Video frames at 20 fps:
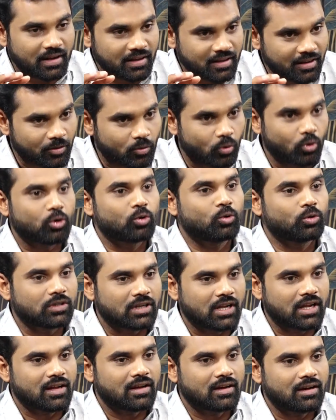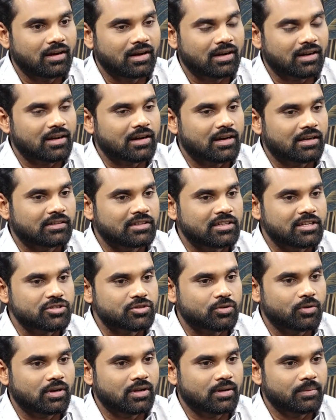బలంగా కోరుకుంటున్నారా అట్లాగే అర్థం
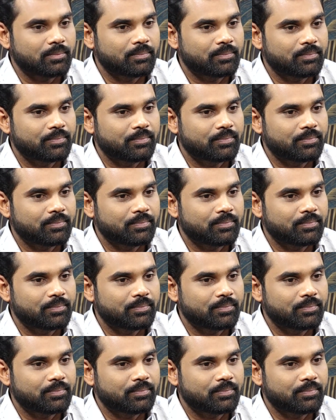చేసుకోవాలా